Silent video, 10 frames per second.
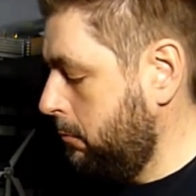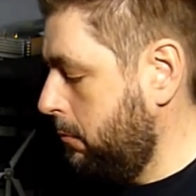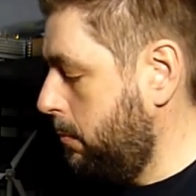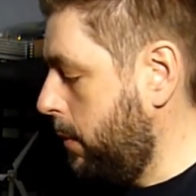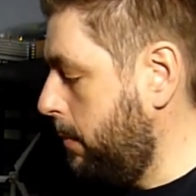
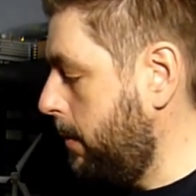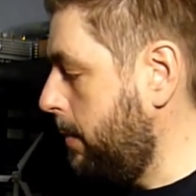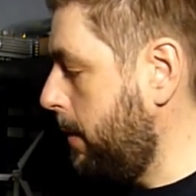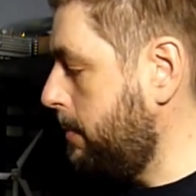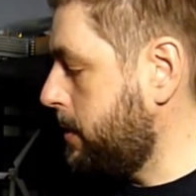belle
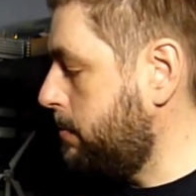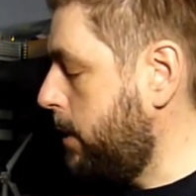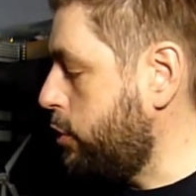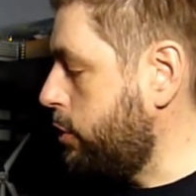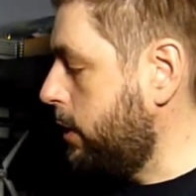petite
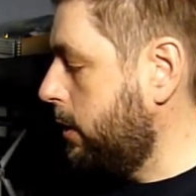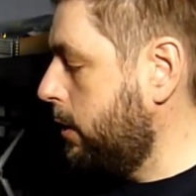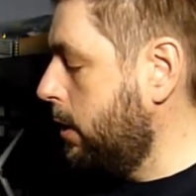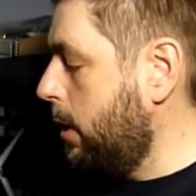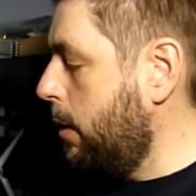machine.
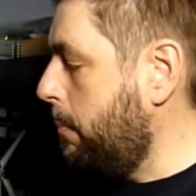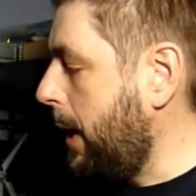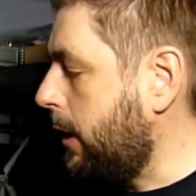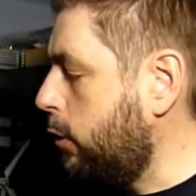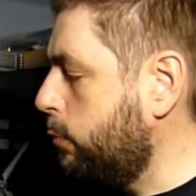
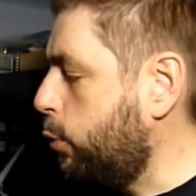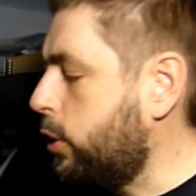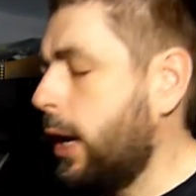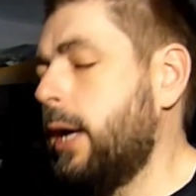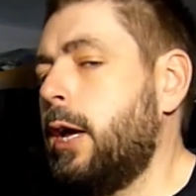Par contre, pour
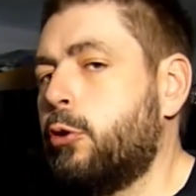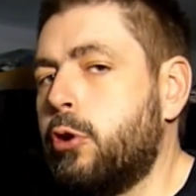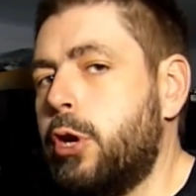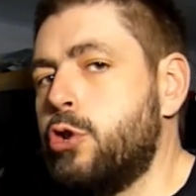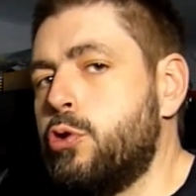traîner à
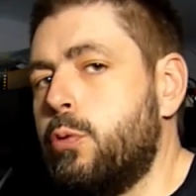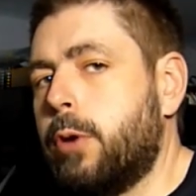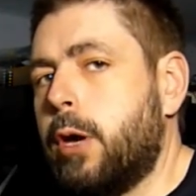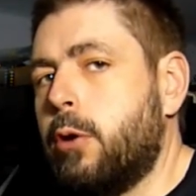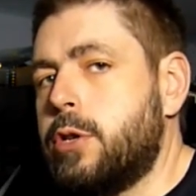tous les jours,
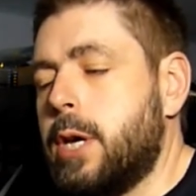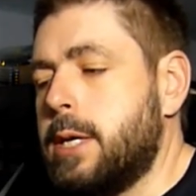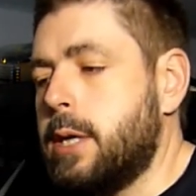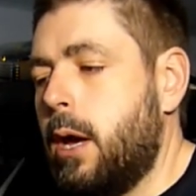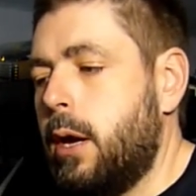quelqu'un qui s'en
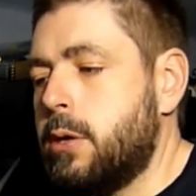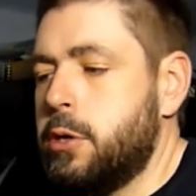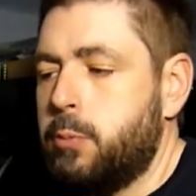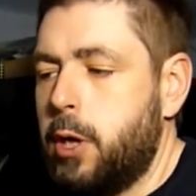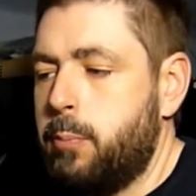sert,
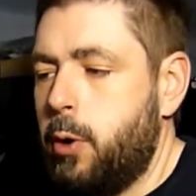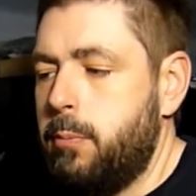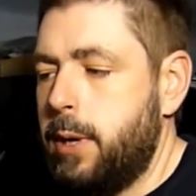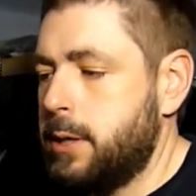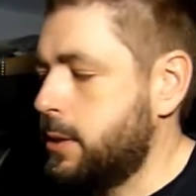c'est peut-être pas le
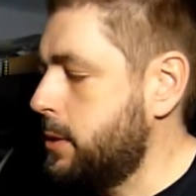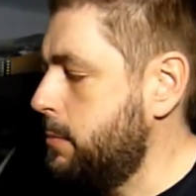best.